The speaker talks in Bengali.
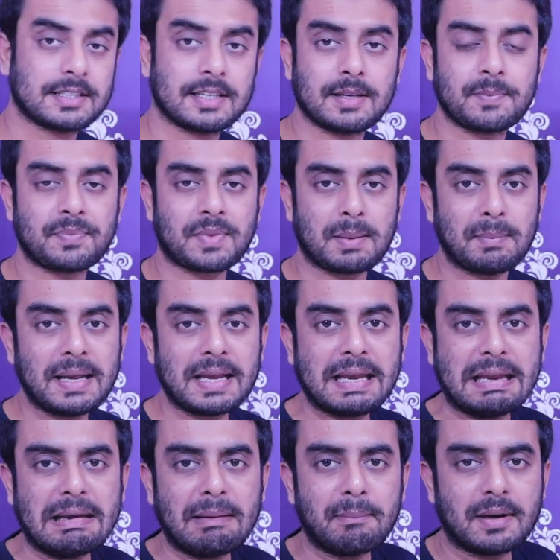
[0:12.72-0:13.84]
যে মেক
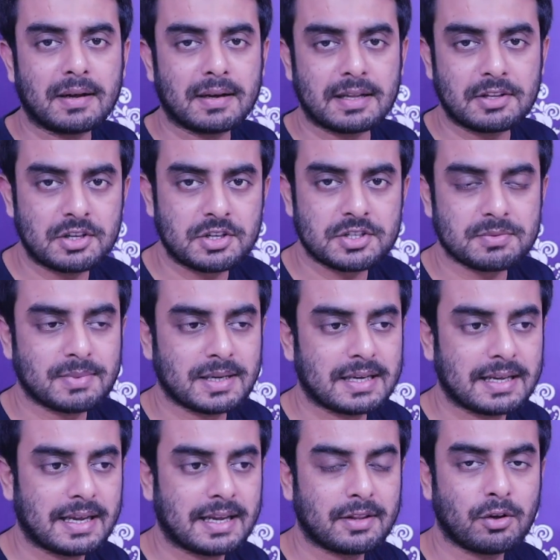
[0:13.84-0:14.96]
ইন বাংলাদেশ বা
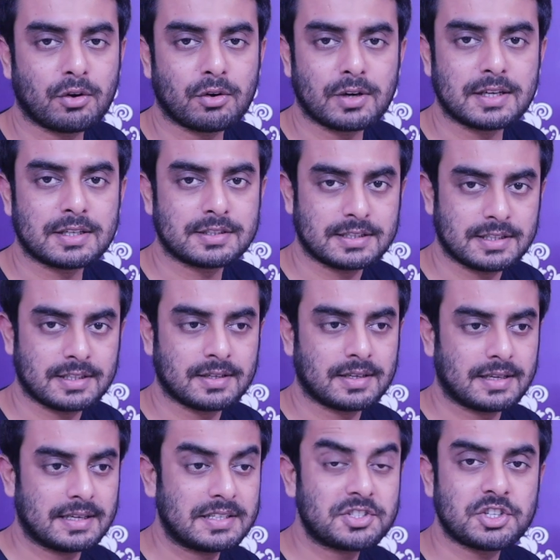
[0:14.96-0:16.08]
এই ধরনের যে
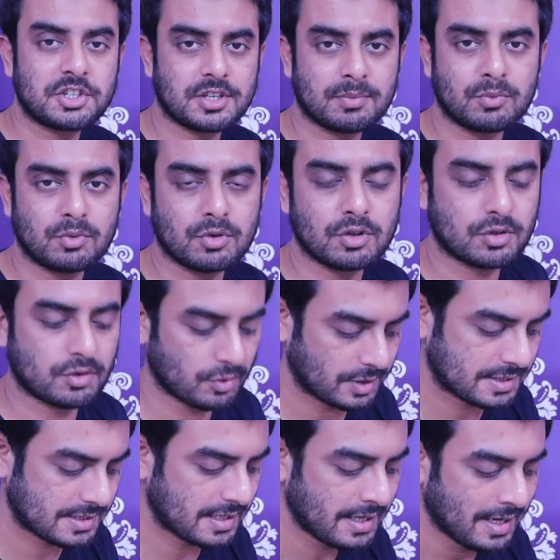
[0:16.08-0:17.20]
ইনিশিয়েটিভগুলো
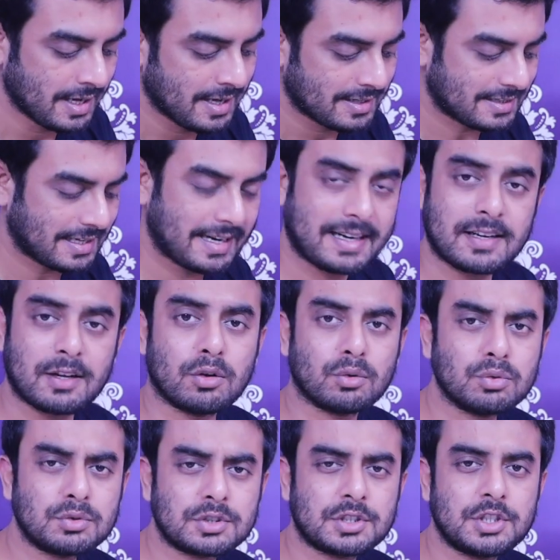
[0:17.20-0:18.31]
রয়েছে তার একটা
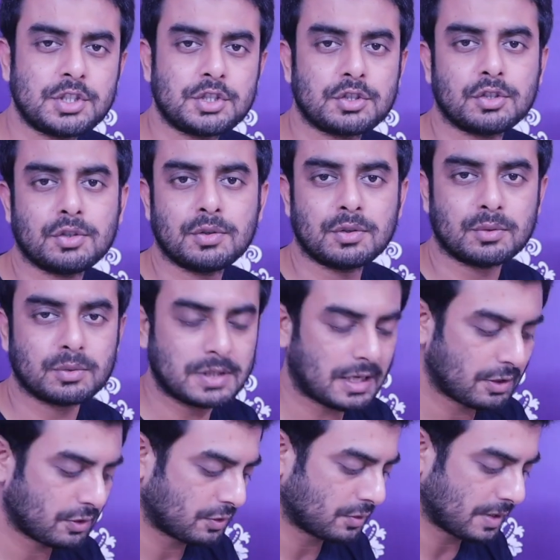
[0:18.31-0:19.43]
উৎকৃষ্ট
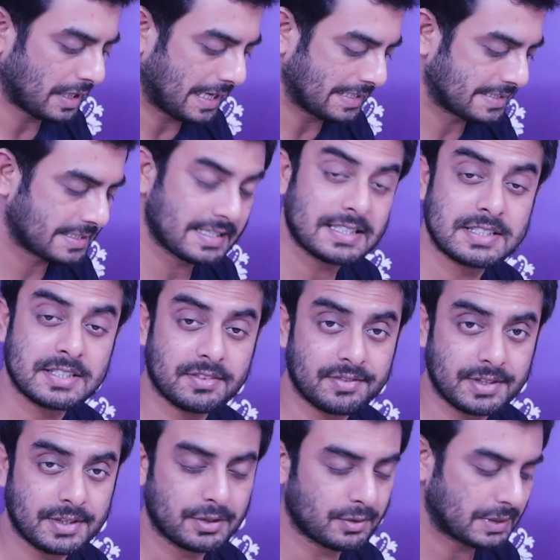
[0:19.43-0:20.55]
উদাহরণ আজকের যে
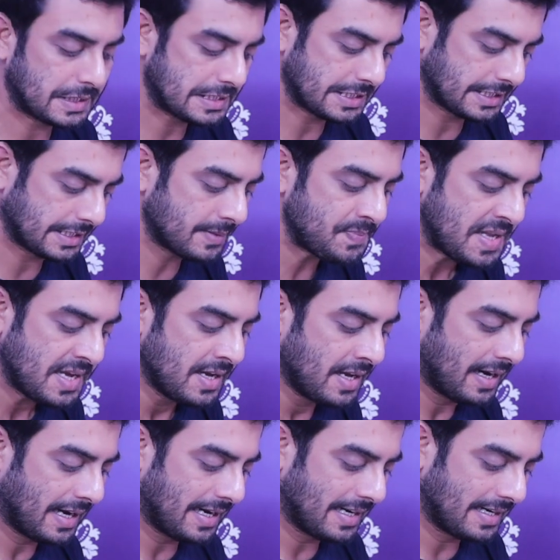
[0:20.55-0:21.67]
ভিডিওটা সেটা
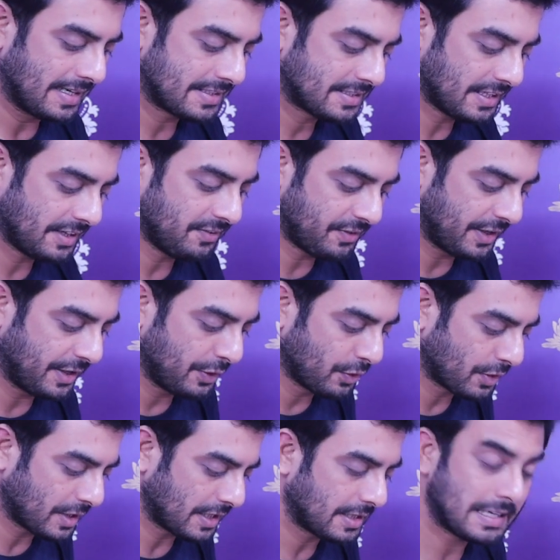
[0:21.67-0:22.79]
আর সেই
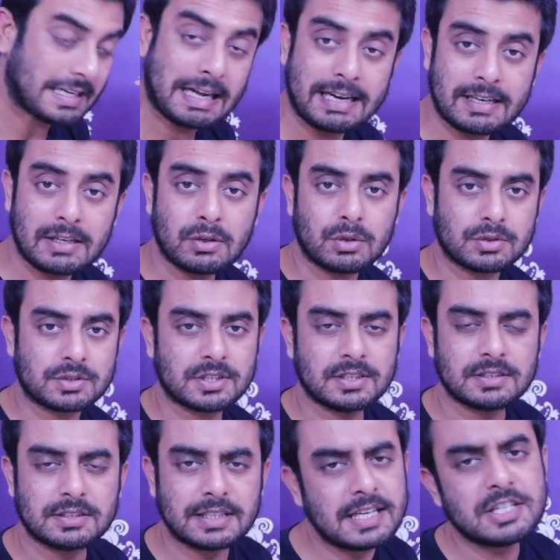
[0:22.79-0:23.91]
ভিডিওটার টাইটেল হচ্ছে
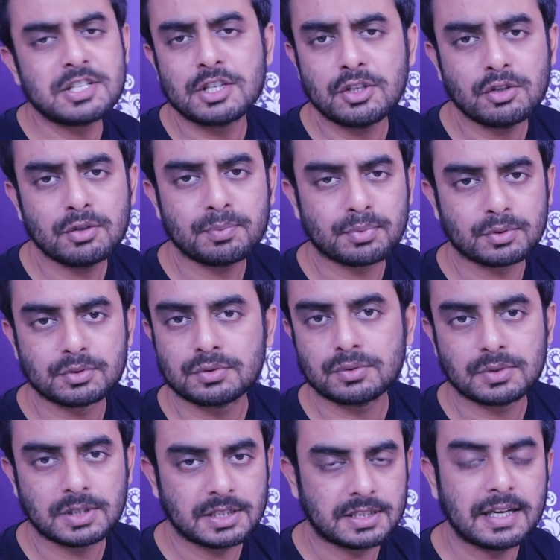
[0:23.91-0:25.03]
দেশীয়
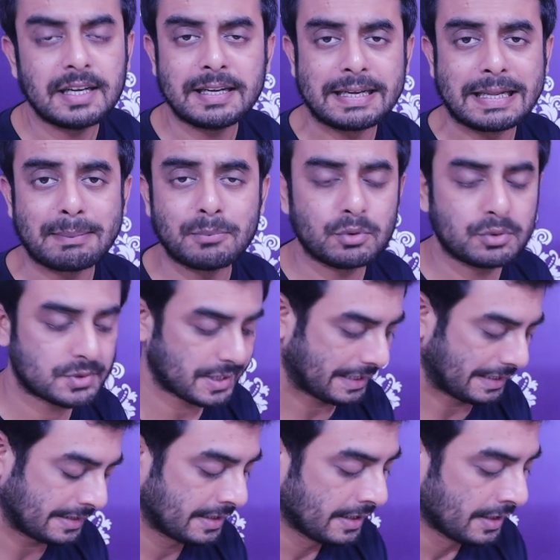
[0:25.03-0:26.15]
প্রযুক্তিতে ডেমু
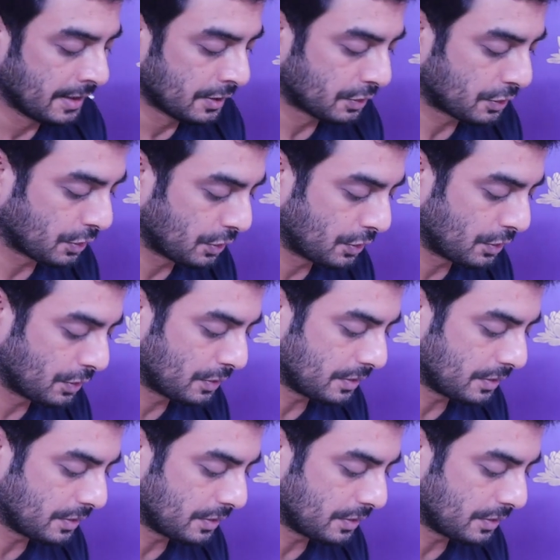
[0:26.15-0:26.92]
ট্রেন্ড তো